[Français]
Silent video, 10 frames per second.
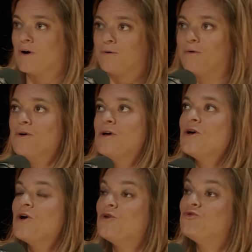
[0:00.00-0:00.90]
vois.
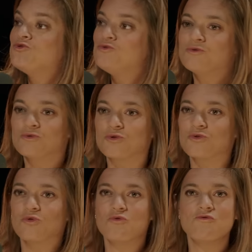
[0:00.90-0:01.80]
tout de suite, on se
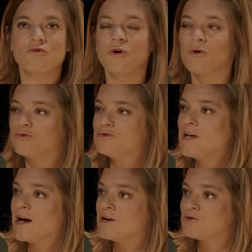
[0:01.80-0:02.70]
retrouve, on est
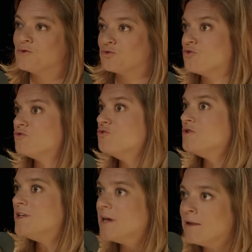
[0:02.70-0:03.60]
enthousiaste, on trouve tout
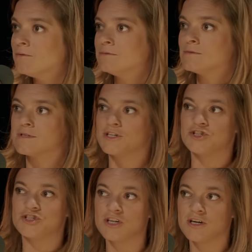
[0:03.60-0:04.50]
canon, c'est
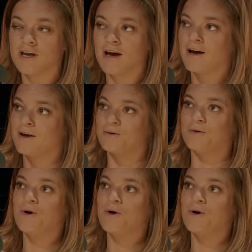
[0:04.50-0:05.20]
génial.